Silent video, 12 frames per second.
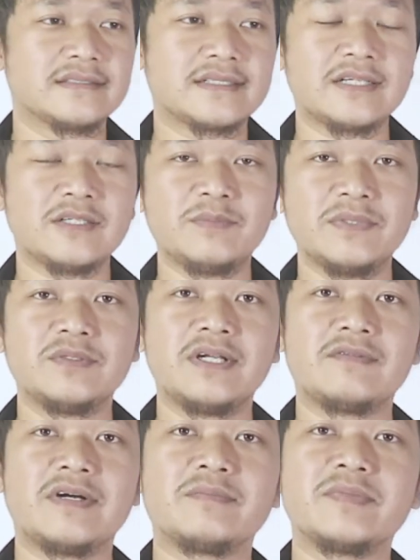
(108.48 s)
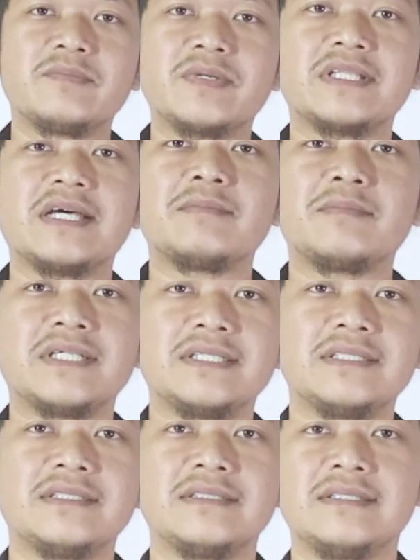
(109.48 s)
kalau pengguna vape
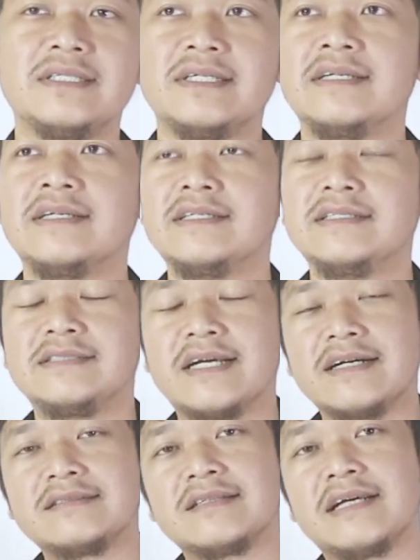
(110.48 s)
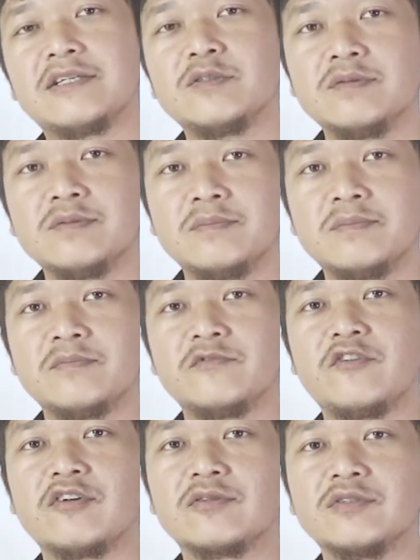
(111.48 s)
pertama jangan terlalu
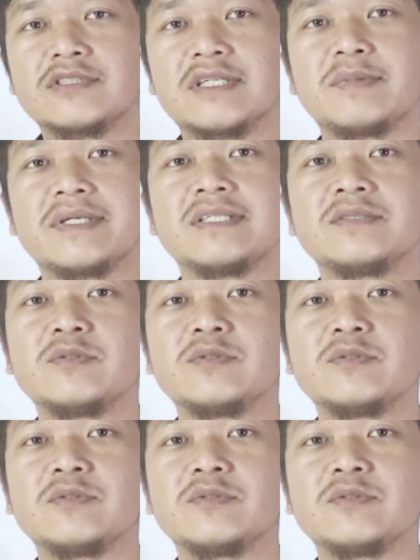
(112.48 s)
fokus kepada